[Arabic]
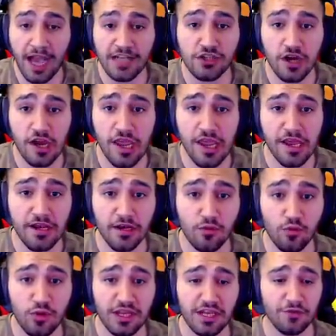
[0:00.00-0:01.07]
حجرين
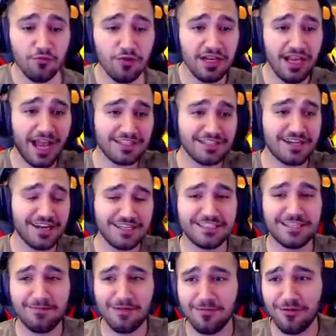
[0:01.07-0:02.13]
ويلي ويلي حجرين
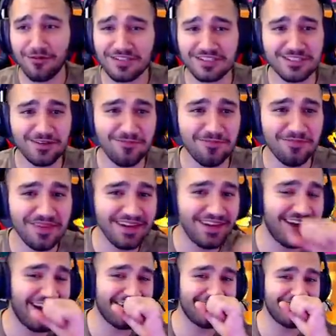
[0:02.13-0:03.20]
شباب اقسم
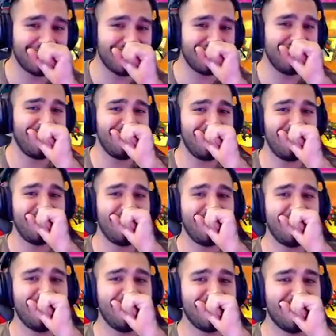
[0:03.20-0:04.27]
بالله حجرين يا
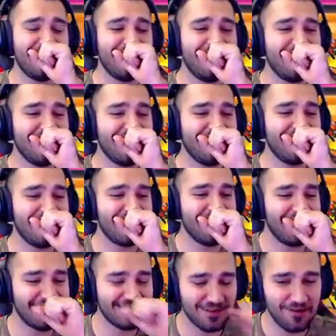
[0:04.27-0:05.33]
الله يا الله يا الله يا
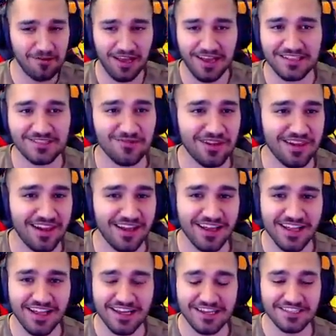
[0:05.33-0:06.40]
الله شباب الحظ والله
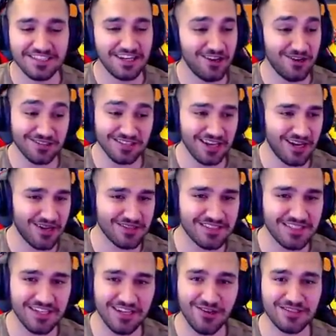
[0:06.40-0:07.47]
شي لوز
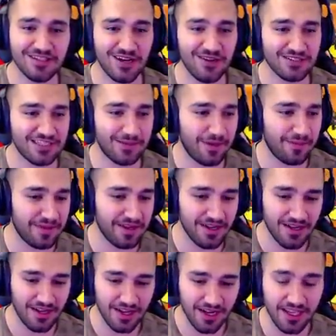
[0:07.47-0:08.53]
اللوز شي لوز اللوز شباب
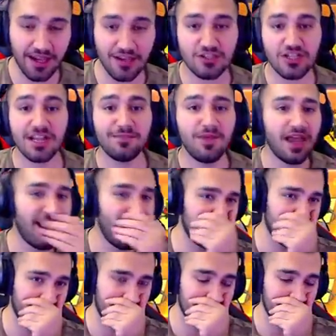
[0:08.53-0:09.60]
يلا نشيط باقي
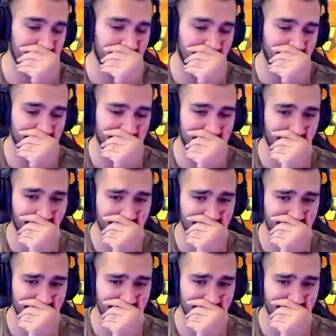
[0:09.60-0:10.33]
حجرين يا رب يطلع له